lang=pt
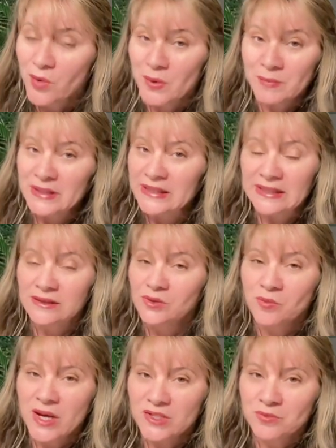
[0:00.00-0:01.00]
O americano
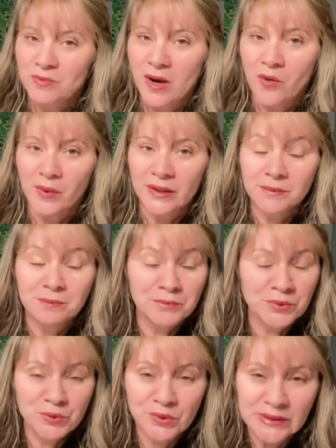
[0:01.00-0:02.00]
não bate palma. E
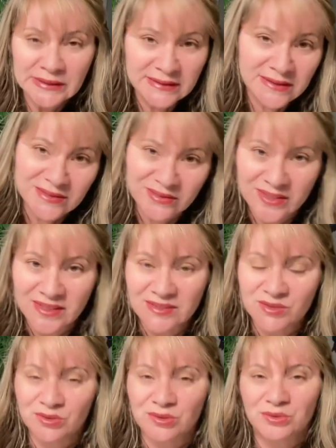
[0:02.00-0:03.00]
muitas
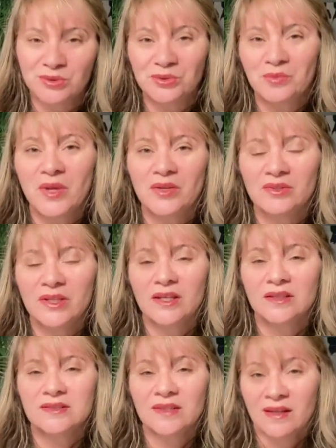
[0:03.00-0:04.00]
vezes, quando eu tô no meio
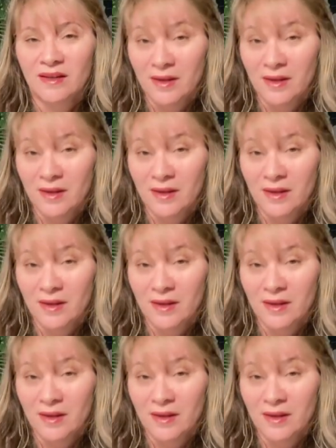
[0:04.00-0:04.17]
deles,